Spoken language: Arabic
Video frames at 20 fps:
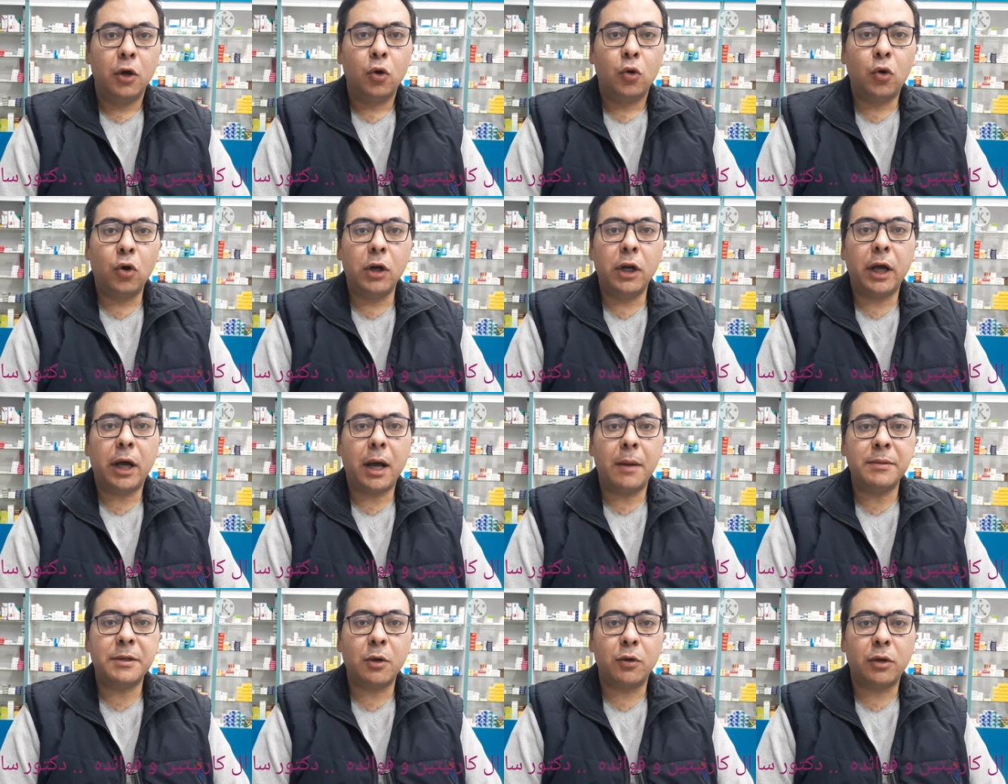كل
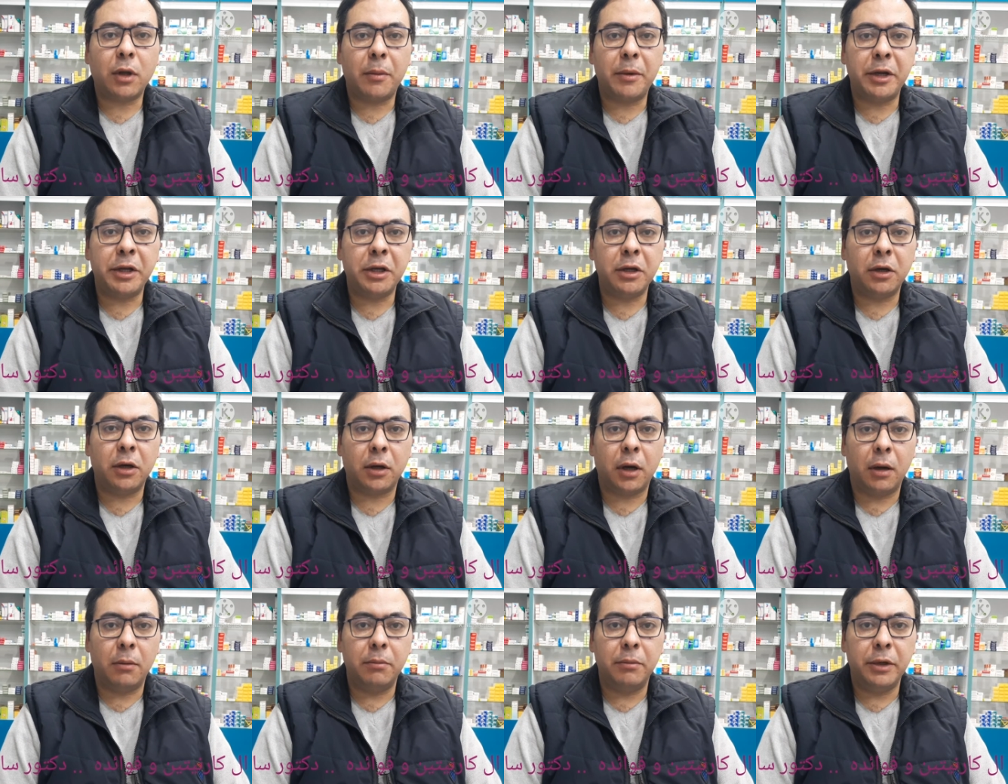85
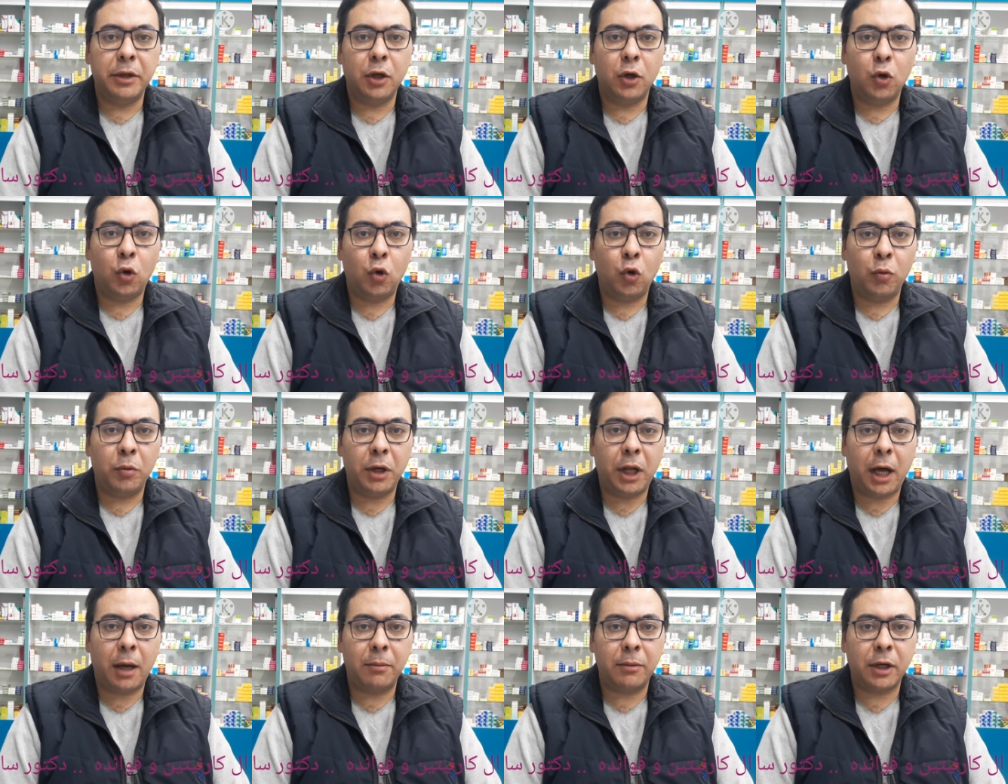جرام من اللحوم
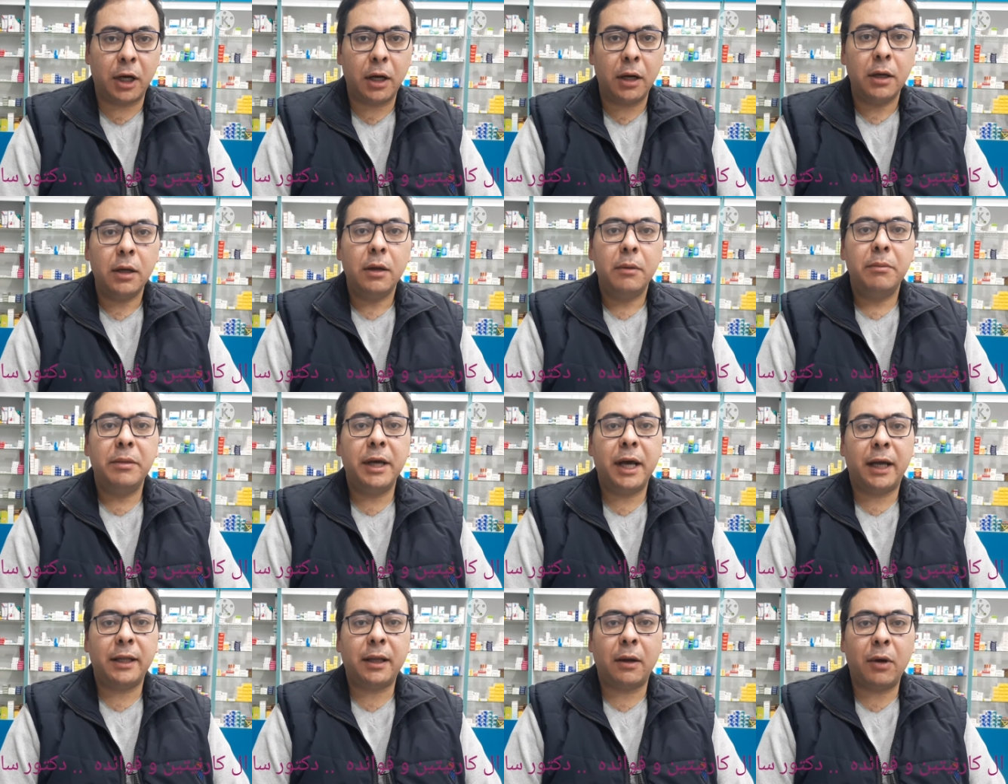الحمراء
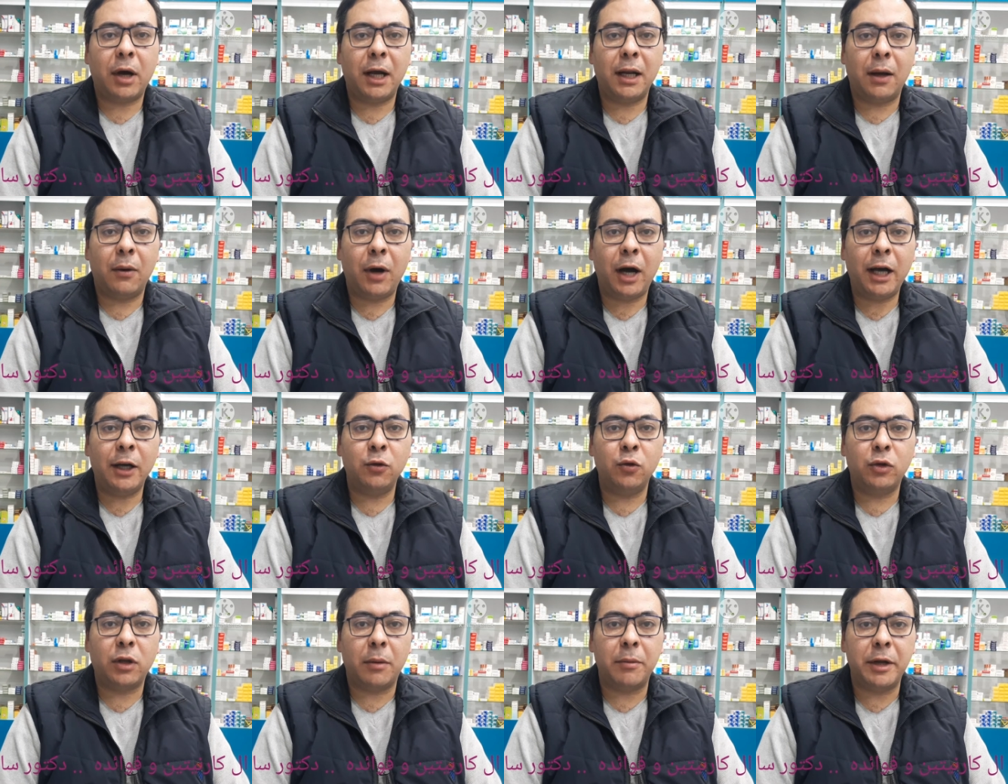بيحتوي على
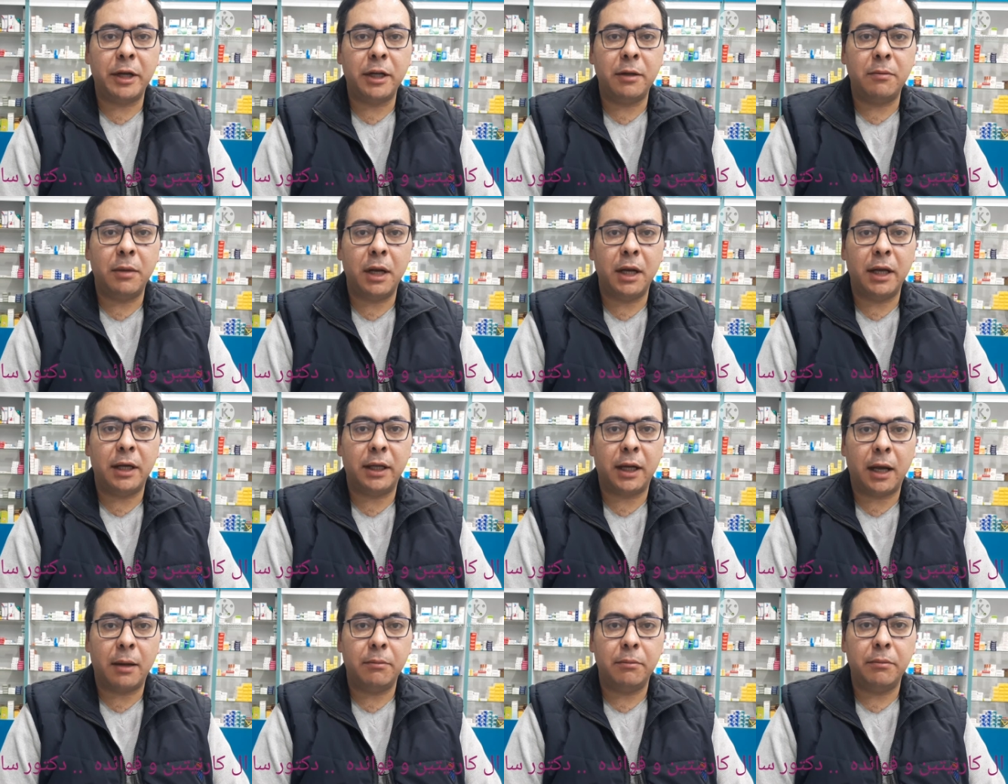81 مللي
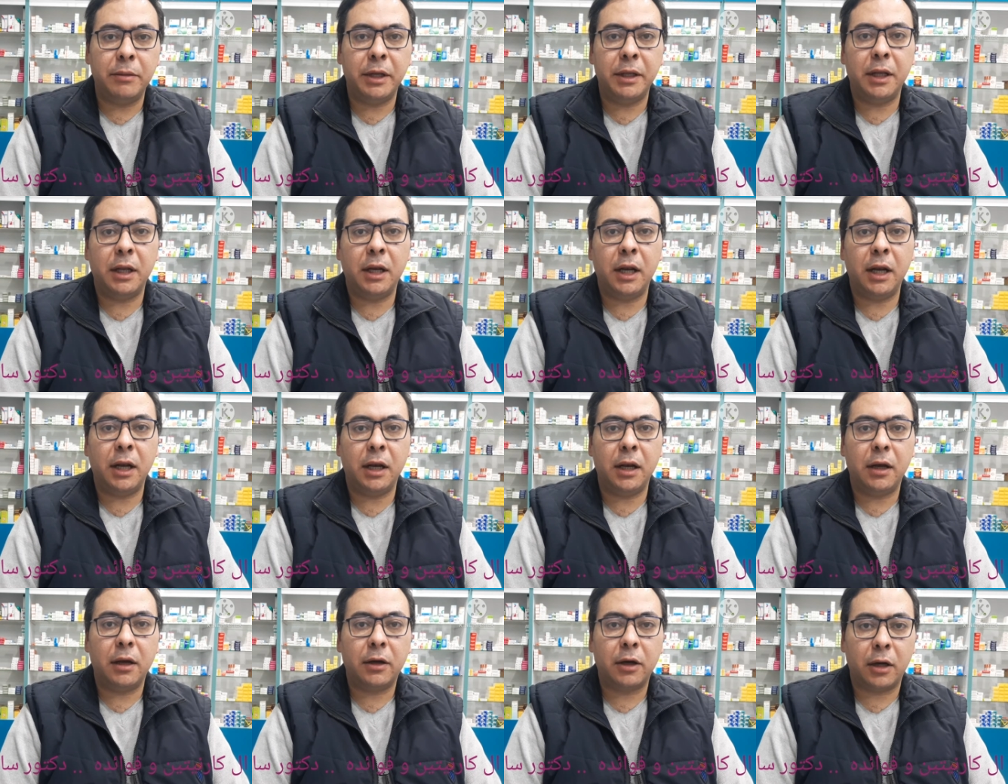جرام من
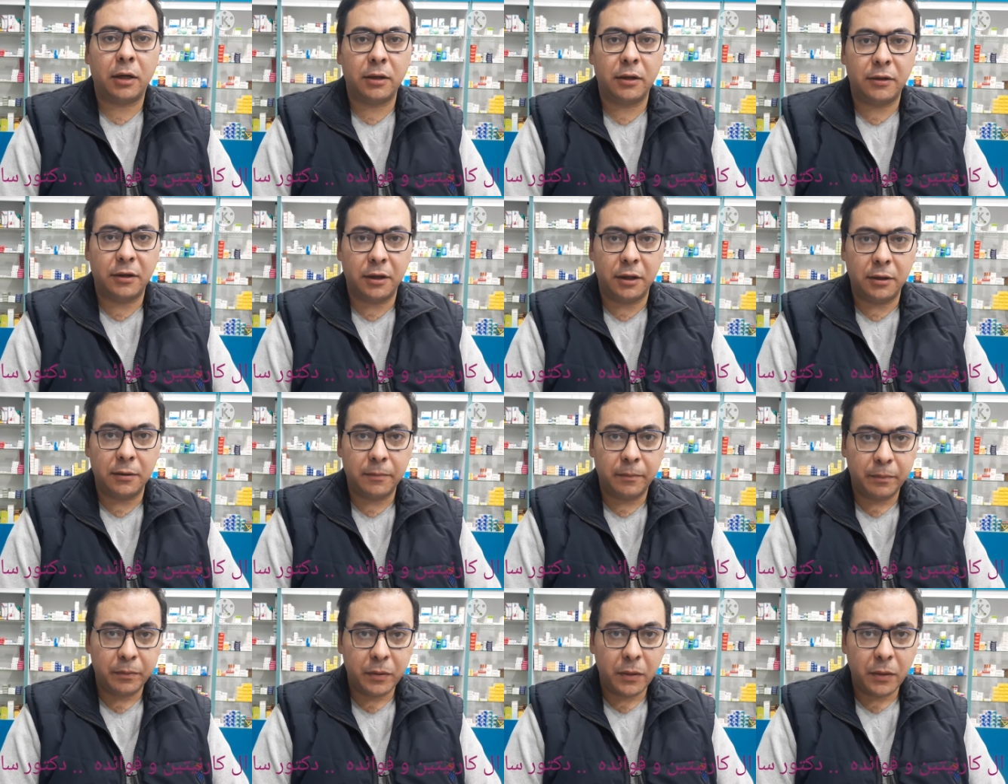ال كارنيتين